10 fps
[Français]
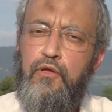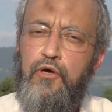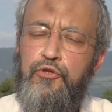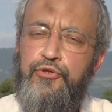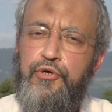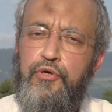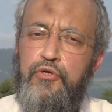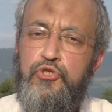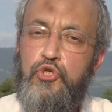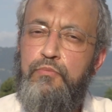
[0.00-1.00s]
euh,
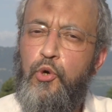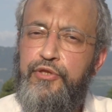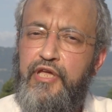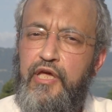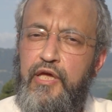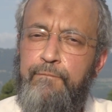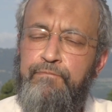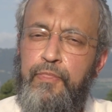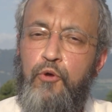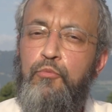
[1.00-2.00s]
de se montrer,
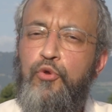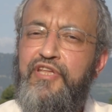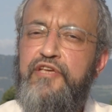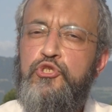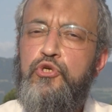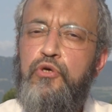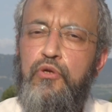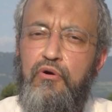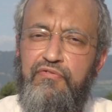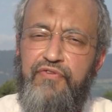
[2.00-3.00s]
de montrer ce que
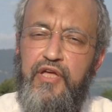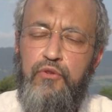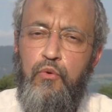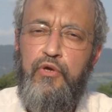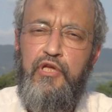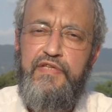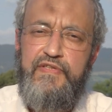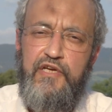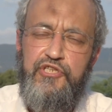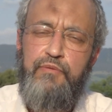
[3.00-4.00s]
l'on fait. Non, il
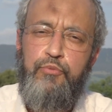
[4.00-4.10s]
s'agit